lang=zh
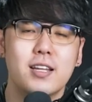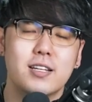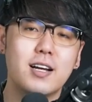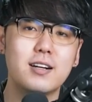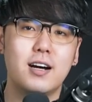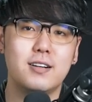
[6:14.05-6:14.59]
那
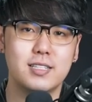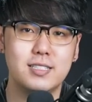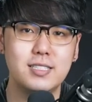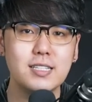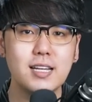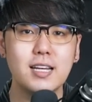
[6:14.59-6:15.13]
当然啊，以
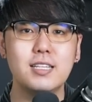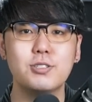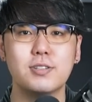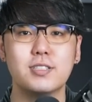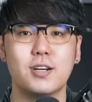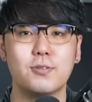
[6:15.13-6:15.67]
现代医
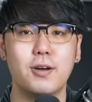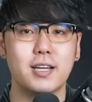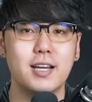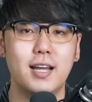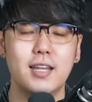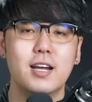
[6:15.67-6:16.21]
学的角度来
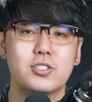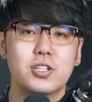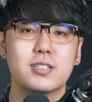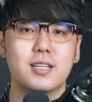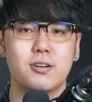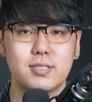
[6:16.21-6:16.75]
看，吃
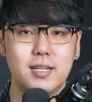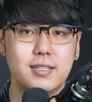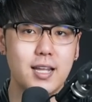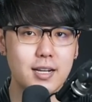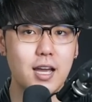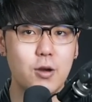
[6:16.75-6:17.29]
个早餐
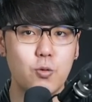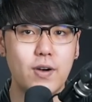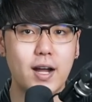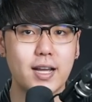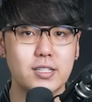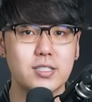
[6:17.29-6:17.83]
大概无
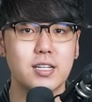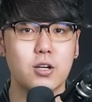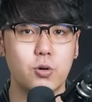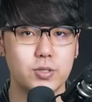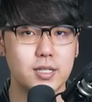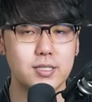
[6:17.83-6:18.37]
法改善
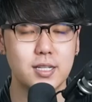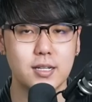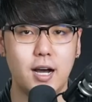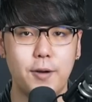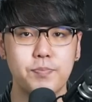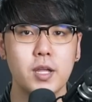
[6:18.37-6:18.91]
口腔健
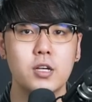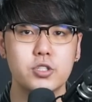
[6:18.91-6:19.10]
康。